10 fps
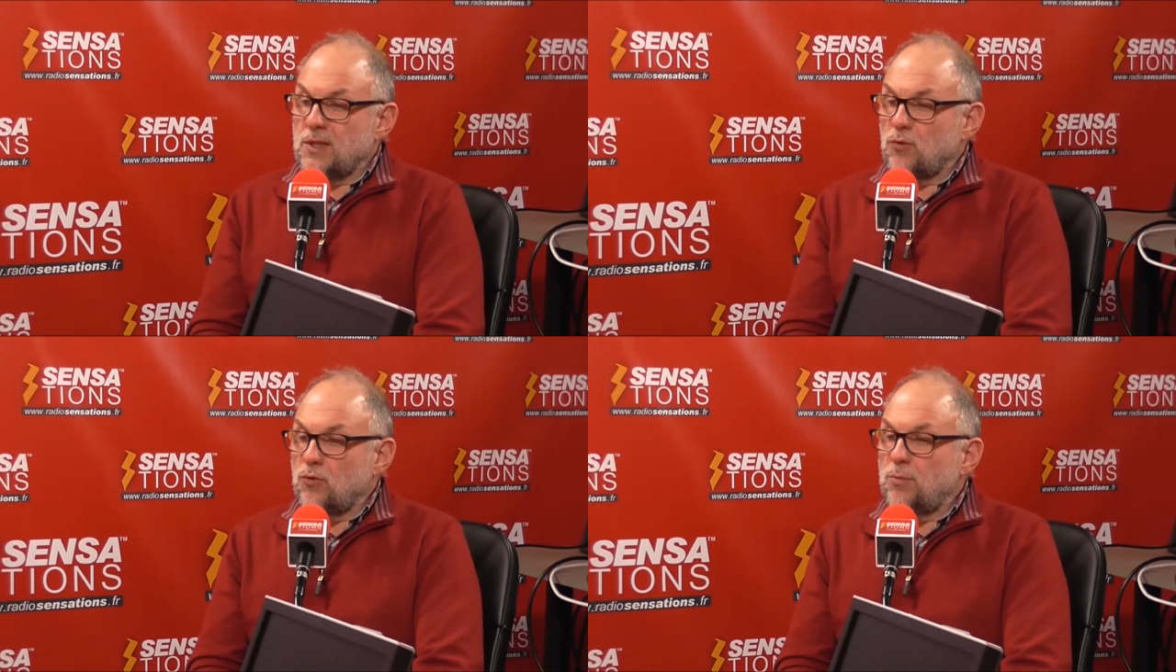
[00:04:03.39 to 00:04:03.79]

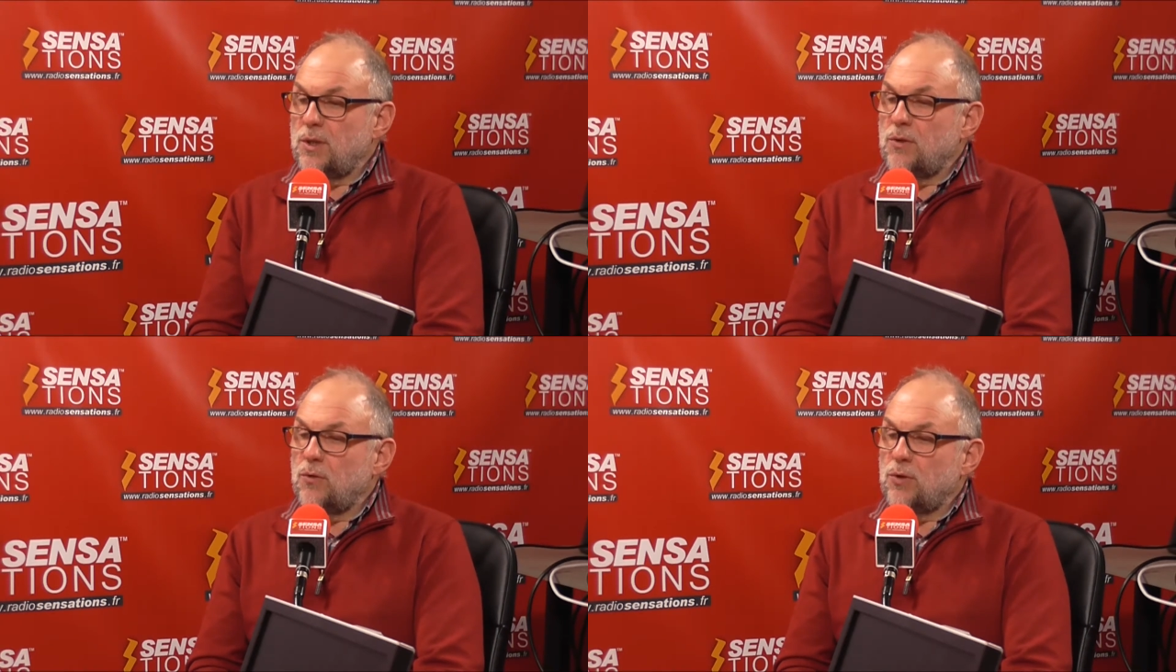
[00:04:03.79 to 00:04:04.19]

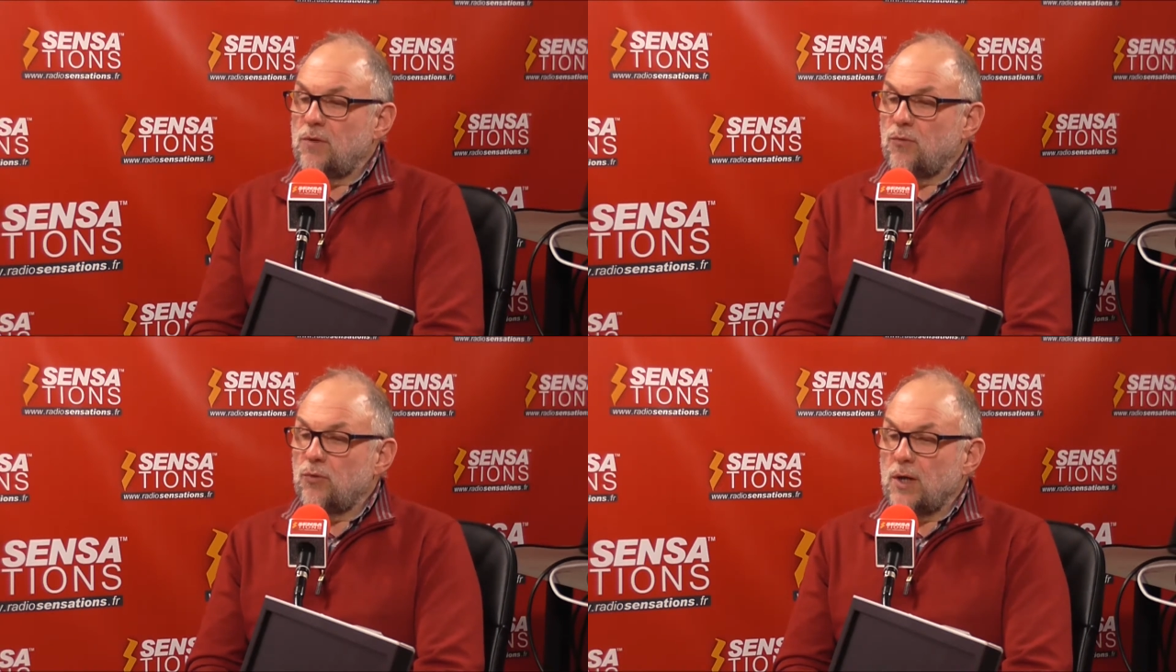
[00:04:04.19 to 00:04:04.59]
économies au
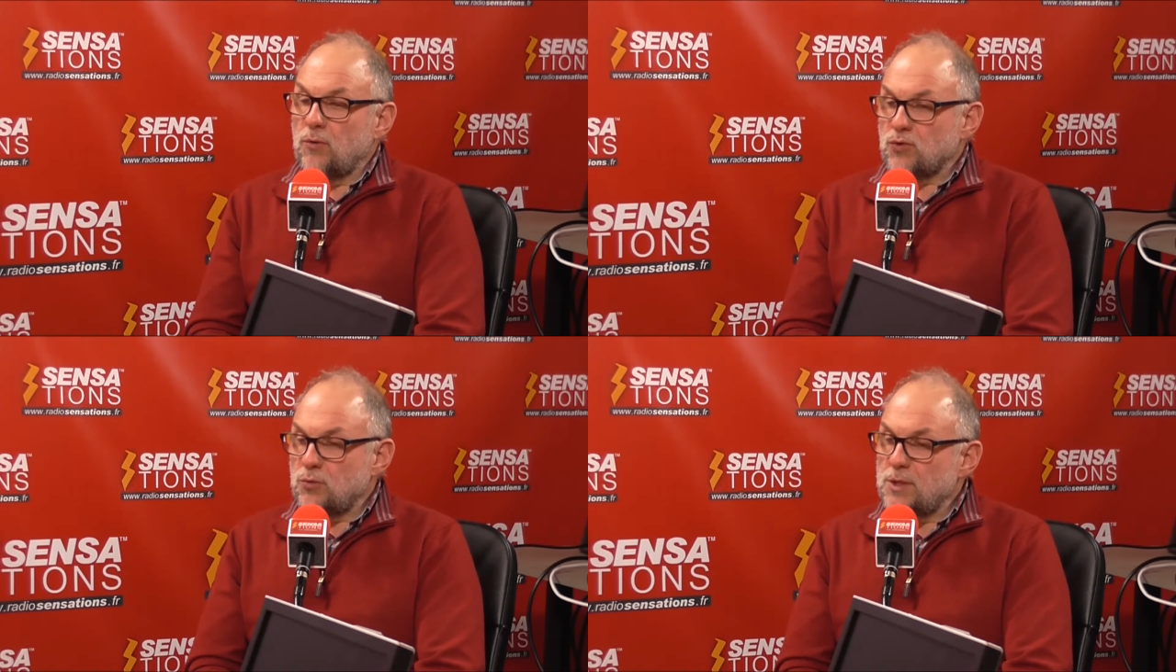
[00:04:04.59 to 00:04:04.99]
niveau de la
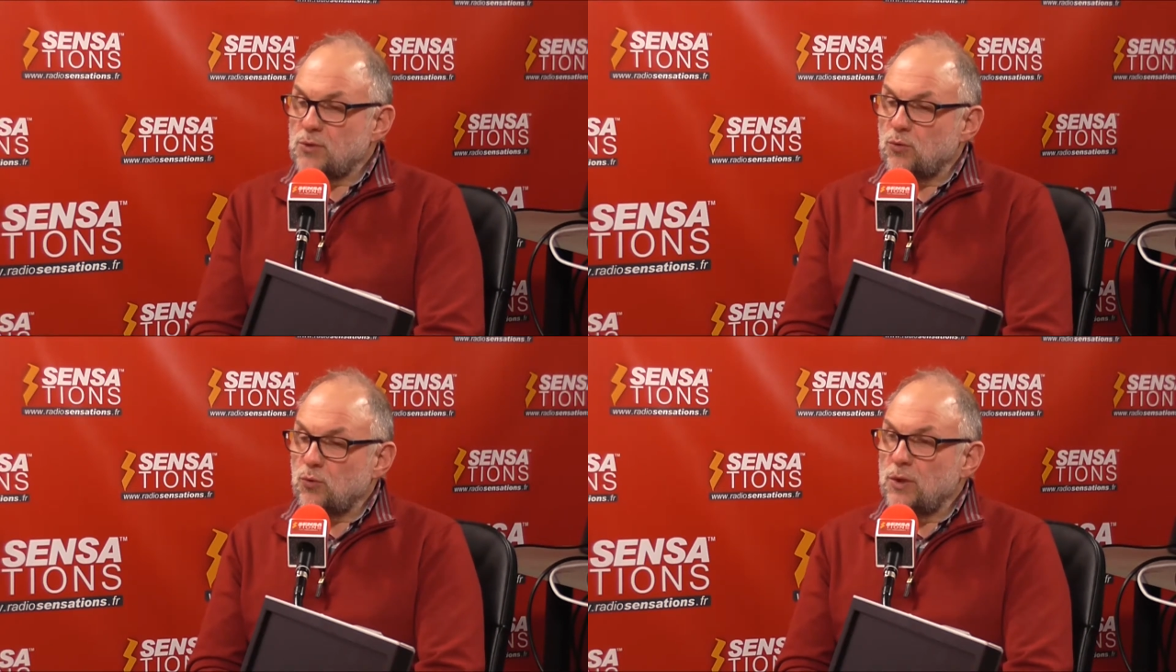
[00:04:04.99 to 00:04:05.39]

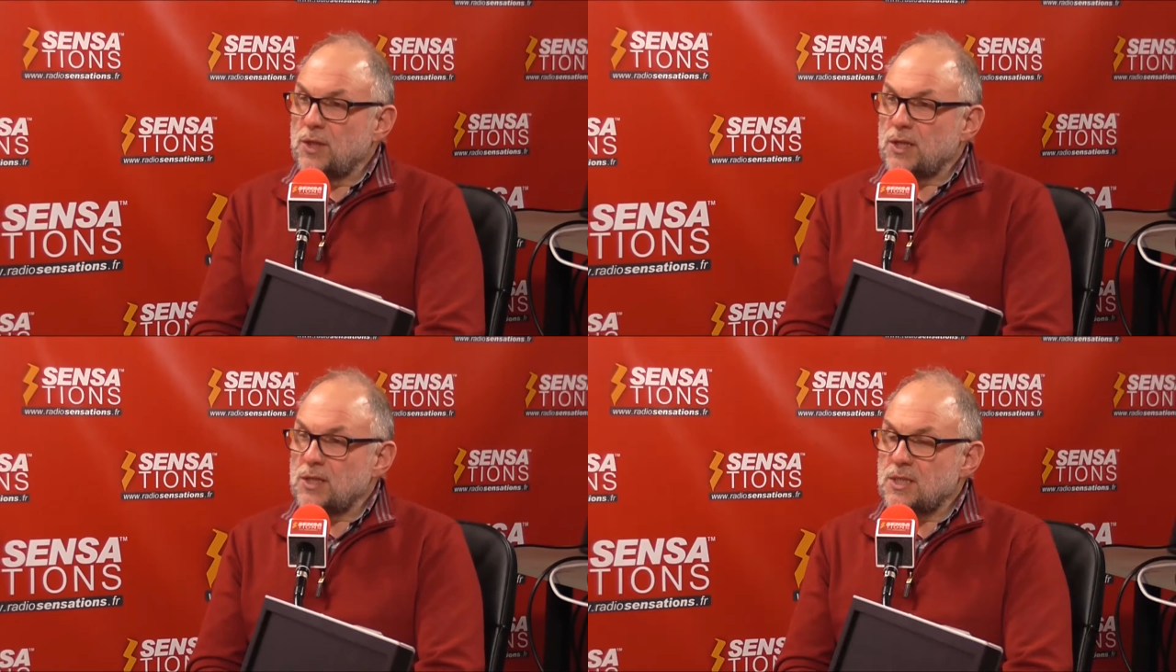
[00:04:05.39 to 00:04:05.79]
consommation d'eau et
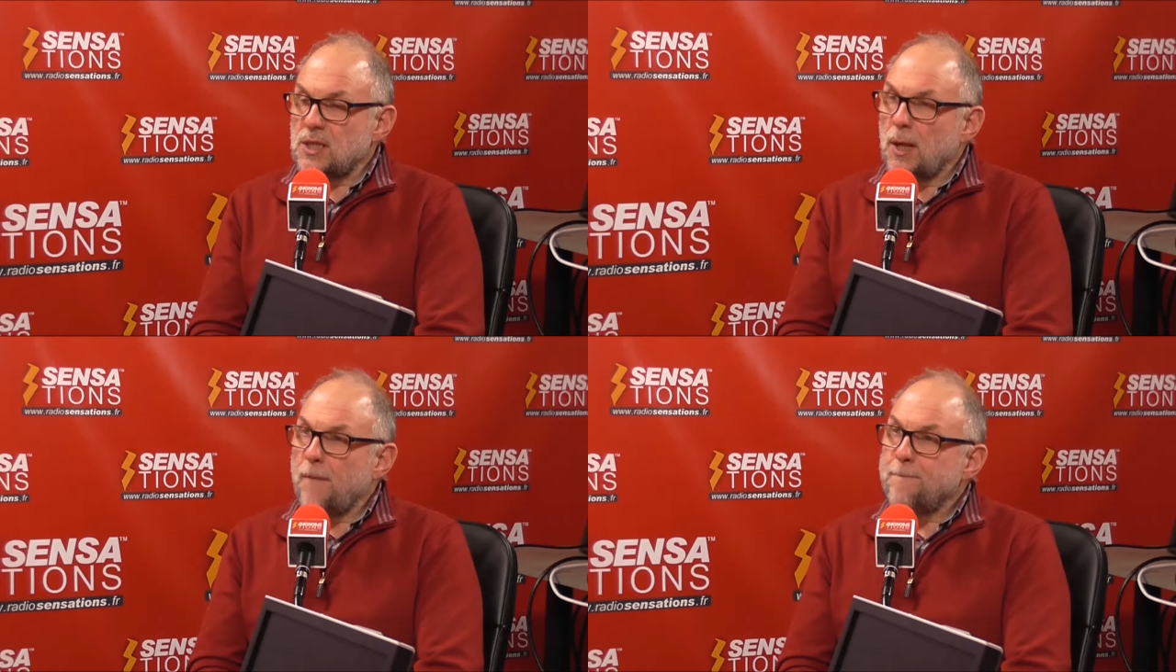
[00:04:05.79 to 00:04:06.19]

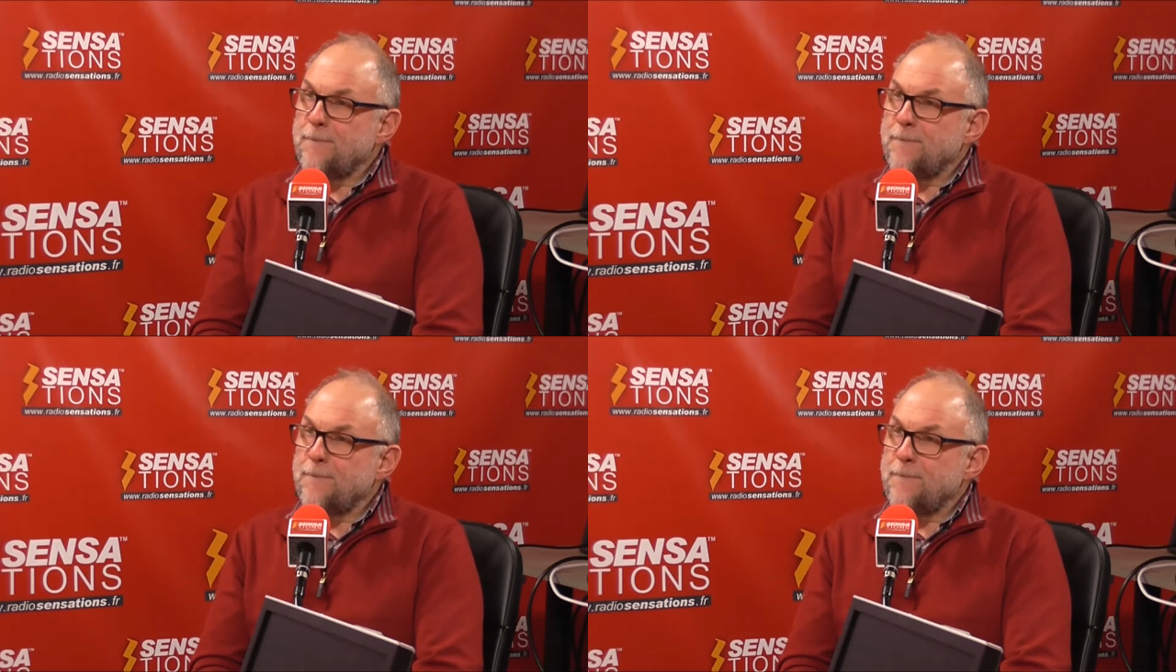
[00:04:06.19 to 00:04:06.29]
d'électricité.